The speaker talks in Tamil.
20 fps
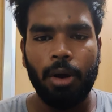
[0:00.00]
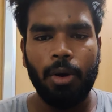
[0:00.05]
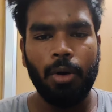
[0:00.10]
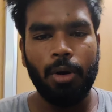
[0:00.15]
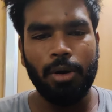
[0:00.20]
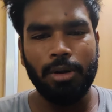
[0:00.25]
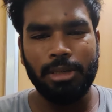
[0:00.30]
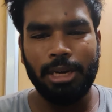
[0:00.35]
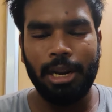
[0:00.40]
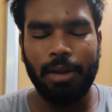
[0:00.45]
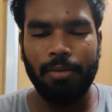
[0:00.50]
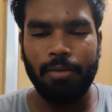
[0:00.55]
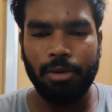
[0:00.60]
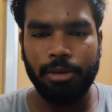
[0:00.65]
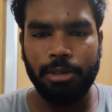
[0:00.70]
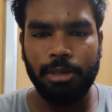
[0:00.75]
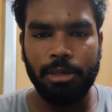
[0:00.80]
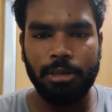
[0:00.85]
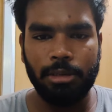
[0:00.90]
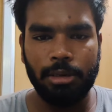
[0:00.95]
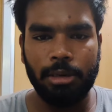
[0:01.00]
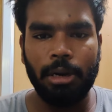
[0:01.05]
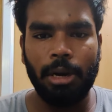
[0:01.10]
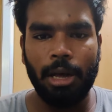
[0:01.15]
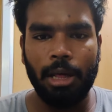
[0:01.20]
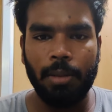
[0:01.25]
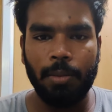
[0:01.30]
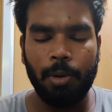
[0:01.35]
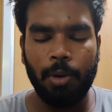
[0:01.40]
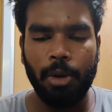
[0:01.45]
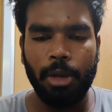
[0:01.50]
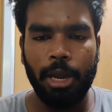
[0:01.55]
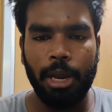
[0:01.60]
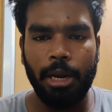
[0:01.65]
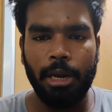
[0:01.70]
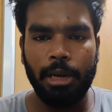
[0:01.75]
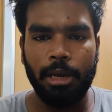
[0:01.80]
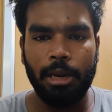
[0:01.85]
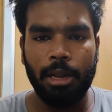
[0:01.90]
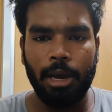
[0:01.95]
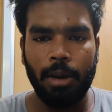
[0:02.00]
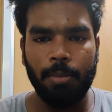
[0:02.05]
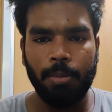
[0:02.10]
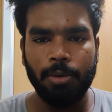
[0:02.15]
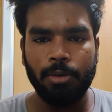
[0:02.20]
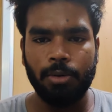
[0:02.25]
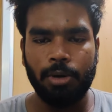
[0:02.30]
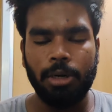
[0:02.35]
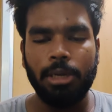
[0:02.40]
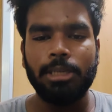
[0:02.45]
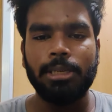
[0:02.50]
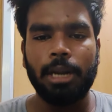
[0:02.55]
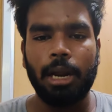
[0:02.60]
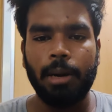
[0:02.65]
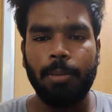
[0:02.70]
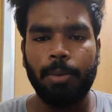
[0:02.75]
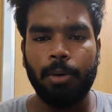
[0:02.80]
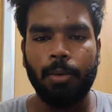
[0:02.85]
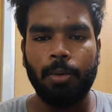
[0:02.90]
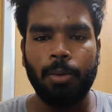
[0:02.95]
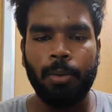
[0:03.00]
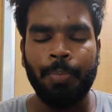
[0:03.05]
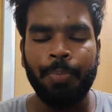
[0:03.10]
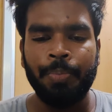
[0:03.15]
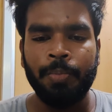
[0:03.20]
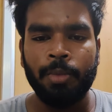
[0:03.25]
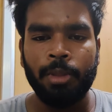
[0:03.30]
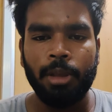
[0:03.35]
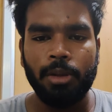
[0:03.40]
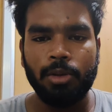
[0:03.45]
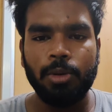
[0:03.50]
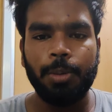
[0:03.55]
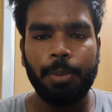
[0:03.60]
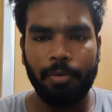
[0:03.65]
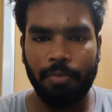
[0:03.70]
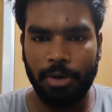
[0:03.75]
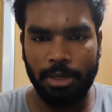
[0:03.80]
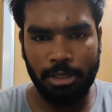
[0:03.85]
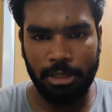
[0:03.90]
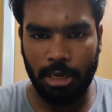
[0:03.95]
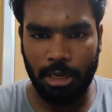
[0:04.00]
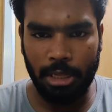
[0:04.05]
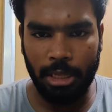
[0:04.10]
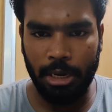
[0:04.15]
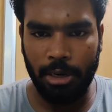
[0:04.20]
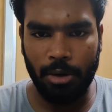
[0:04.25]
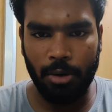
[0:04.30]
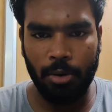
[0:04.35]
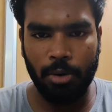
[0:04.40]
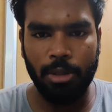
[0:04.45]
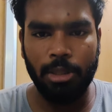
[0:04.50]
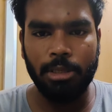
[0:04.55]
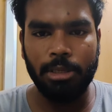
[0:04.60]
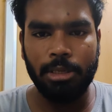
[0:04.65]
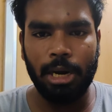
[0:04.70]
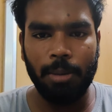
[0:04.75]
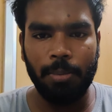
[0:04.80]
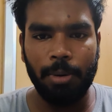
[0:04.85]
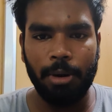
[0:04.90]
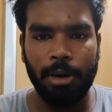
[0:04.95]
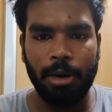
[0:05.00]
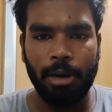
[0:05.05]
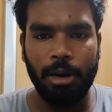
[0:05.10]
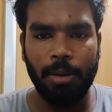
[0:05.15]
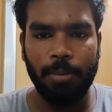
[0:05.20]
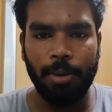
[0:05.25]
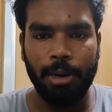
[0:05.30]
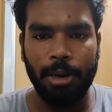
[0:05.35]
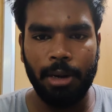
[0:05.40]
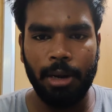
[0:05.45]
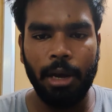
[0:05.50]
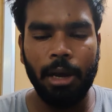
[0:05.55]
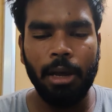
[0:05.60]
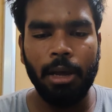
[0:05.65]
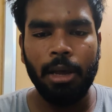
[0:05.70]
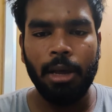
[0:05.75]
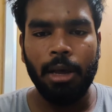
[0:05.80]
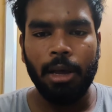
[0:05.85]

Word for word: ஒரு செட் ஆஃப் கொஸ்டின்ஸ் இருக்குது நான் அதை மட்டும் கேட்டுக்கிறேன் அப்படின்னு சொல்லிட்டு ஸ்டார்ட் பண்ணுவோம் ஸோ இப்போ ஃபர்ஸ்ட் நான் அந்த இன்டர்வியூ கொடுத்து ஸ்டார்ட் பண்ணுறேன் அப்படின்னா